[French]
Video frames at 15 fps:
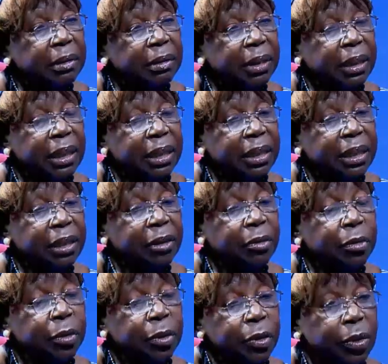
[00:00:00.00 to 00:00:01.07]
C'est ainsi que
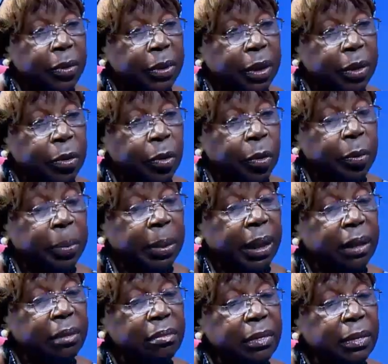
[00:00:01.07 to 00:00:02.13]
nous nous sommes
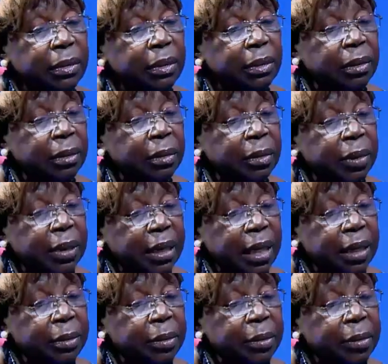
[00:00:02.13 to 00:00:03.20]
regroupés au
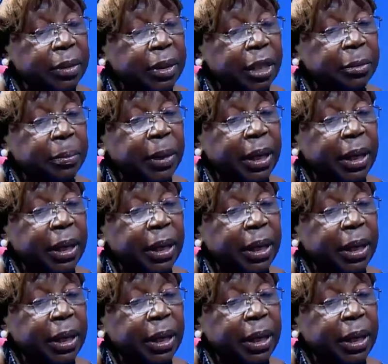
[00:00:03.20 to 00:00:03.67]
sein de cette